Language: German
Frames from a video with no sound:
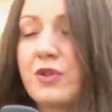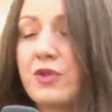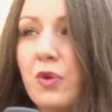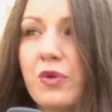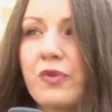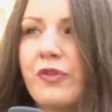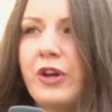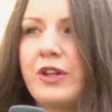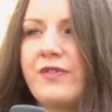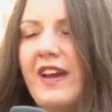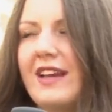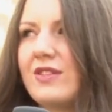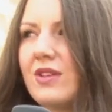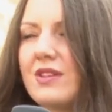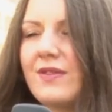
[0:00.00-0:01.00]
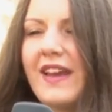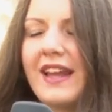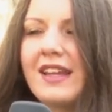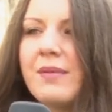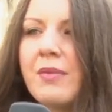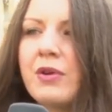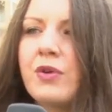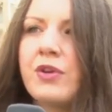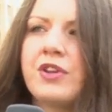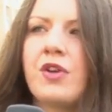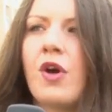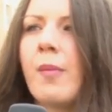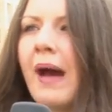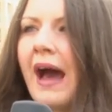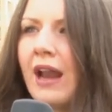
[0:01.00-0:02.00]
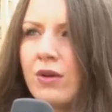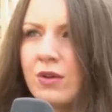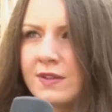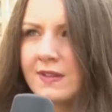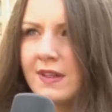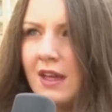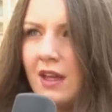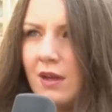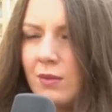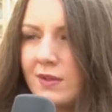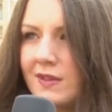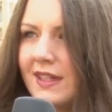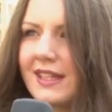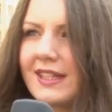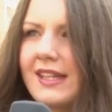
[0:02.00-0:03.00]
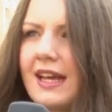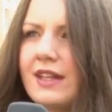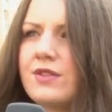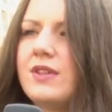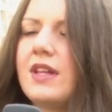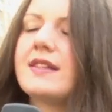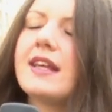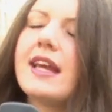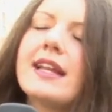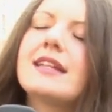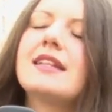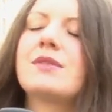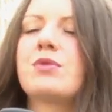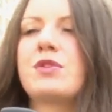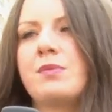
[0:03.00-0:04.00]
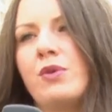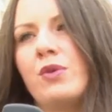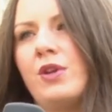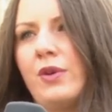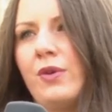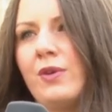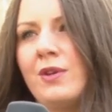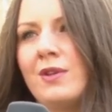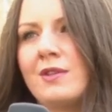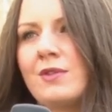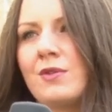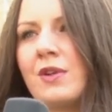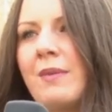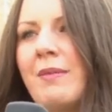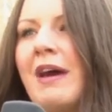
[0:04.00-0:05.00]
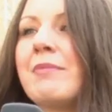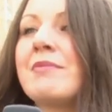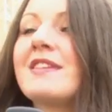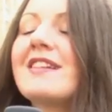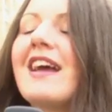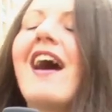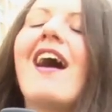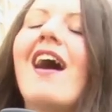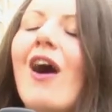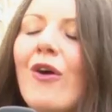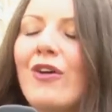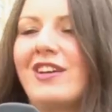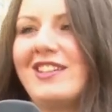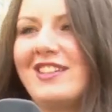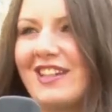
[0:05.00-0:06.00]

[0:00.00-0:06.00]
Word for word: gezogen wird, weil sonst werden immer nur die Normalos, müssen in den Knast und jetzt endlich muss man Uli Hoeneß oder mal ein Star auch in den